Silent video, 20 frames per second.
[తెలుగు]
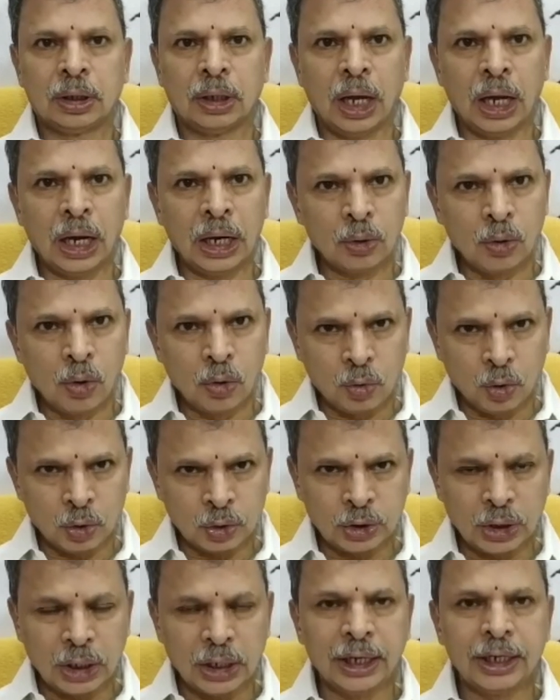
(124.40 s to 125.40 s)
నాలుగు
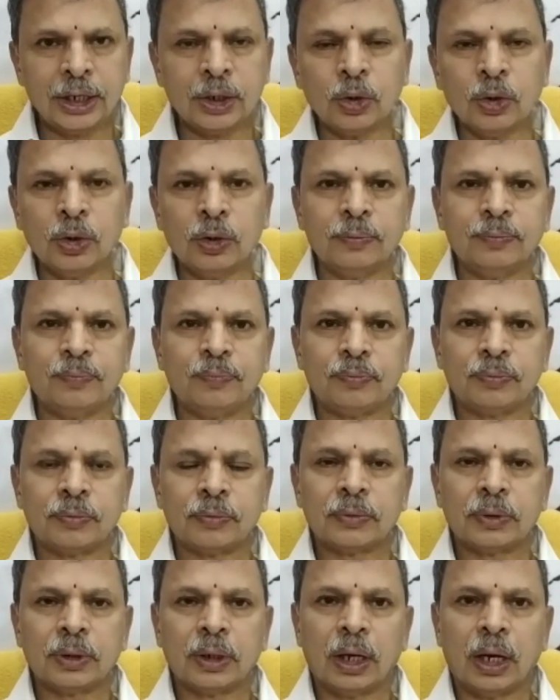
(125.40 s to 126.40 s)
కొత్త లైన్లు
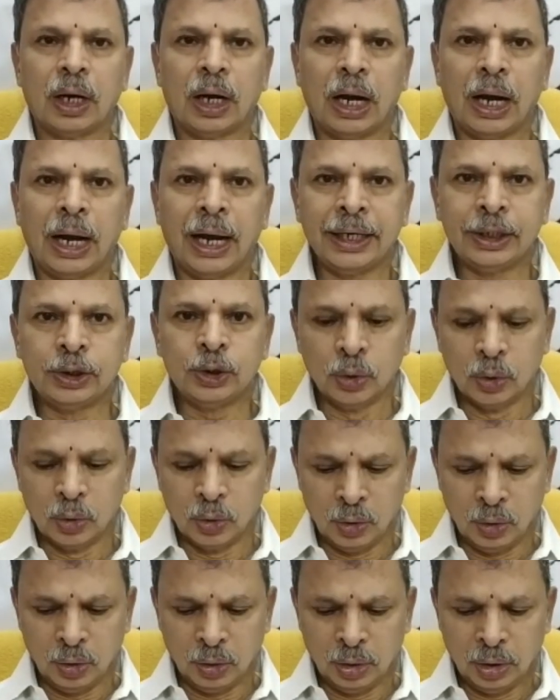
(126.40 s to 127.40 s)
ఐదు
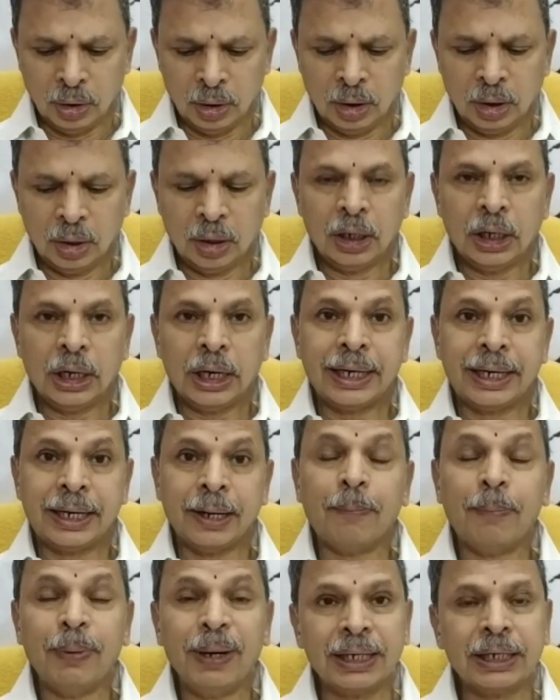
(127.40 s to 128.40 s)

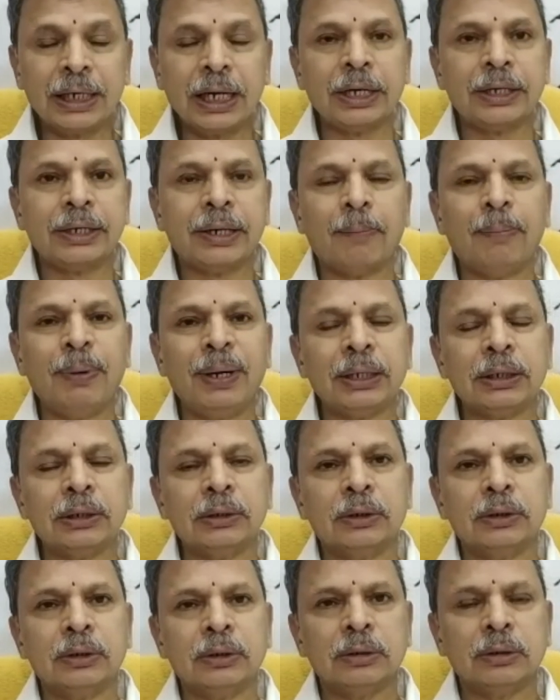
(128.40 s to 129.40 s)
డబ్లింగ్ లైన్
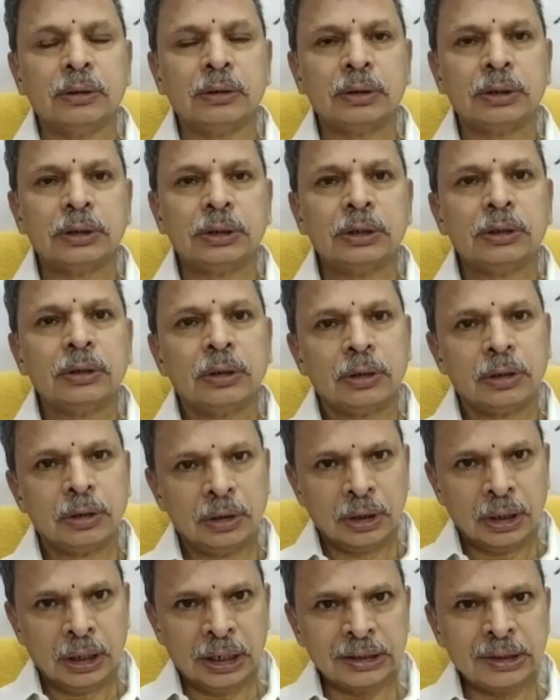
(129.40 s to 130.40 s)
డబ్లింగ్
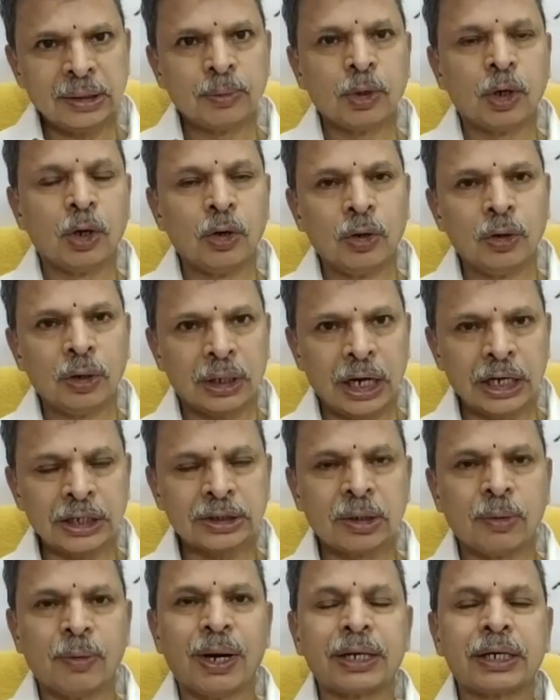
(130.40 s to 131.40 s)
గతంలో
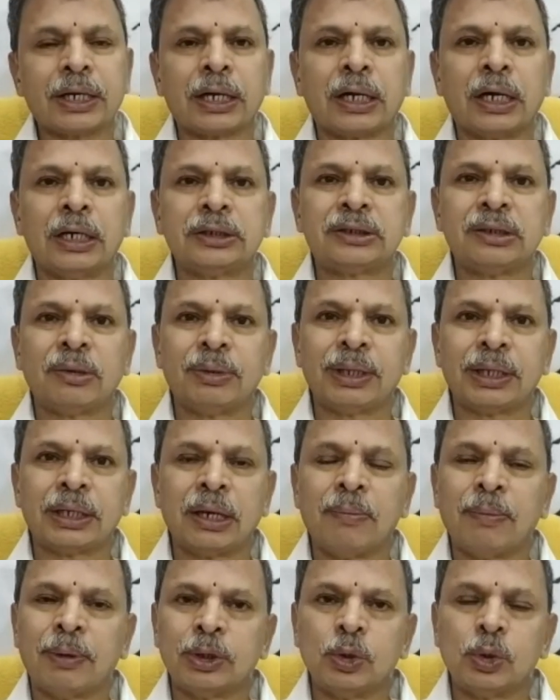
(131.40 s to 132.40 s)
రాష్ట్ర వాటాగా ఇచ్చే
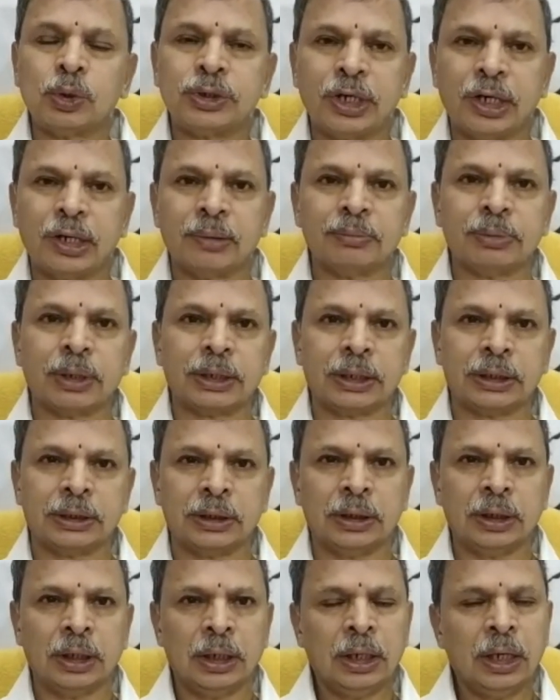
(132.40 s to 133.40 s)
విధంగా మంజూరు చేయడం
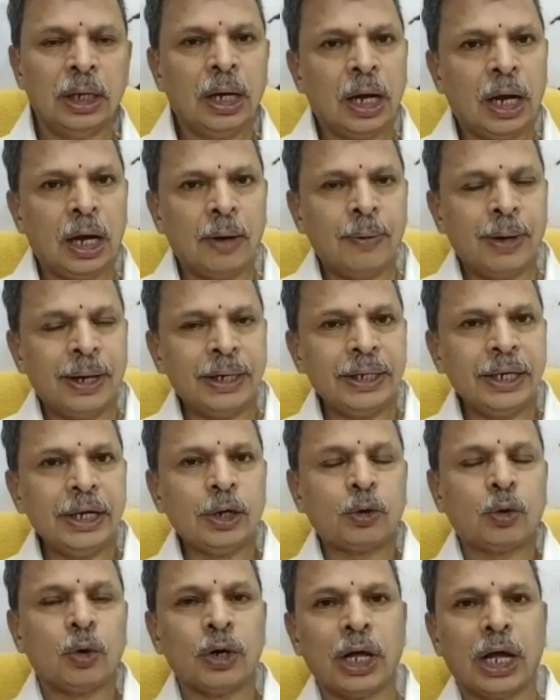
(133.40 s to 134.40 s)
జరిగింది
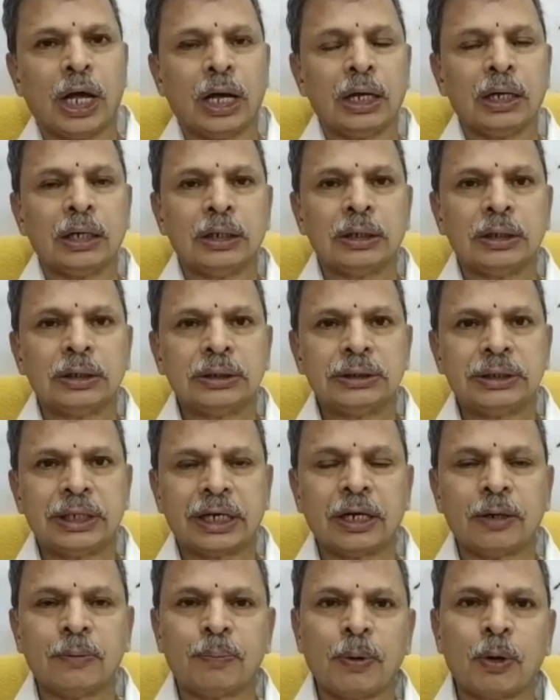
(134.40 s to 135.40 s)
అవన్నీ కూడా
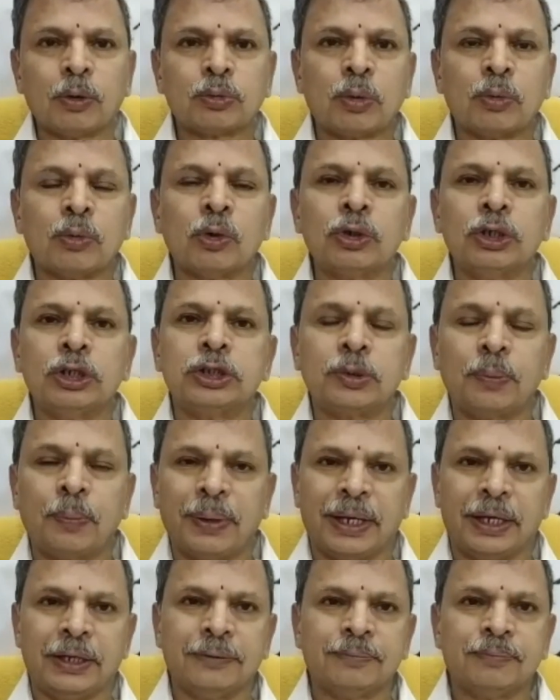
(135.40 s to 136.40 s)
జగన్ ప్రభుత్వంలో
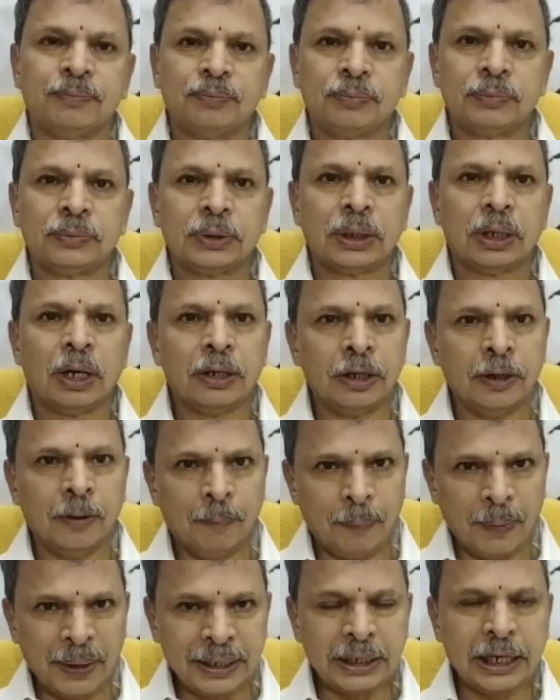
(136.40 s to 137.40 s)
నిలిచిపోయినాయి కాబట్టి
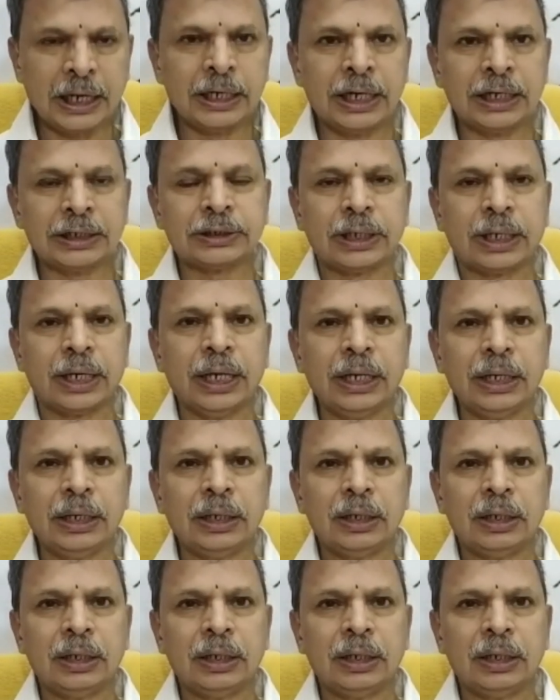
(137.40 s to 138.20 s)
ఇప్పటికైనా సరే